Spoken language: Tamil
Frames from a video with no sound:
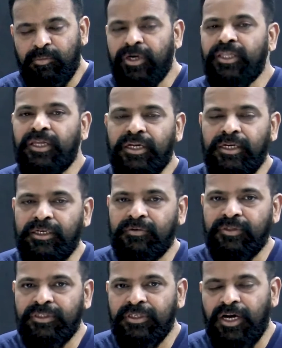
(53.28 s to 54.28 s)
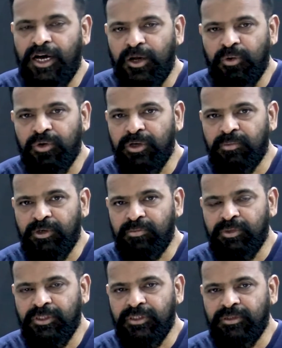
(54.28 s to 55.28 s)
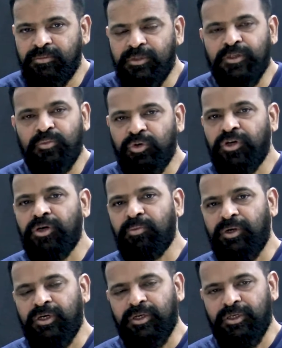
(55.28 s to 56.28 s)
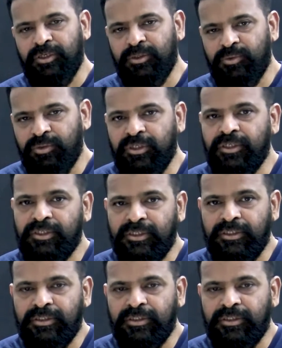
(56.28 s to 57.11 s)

மனிதர்களுக்கு வந்து ஆரோக்கியம் என்பது மிக முக்கியமான ஒன்று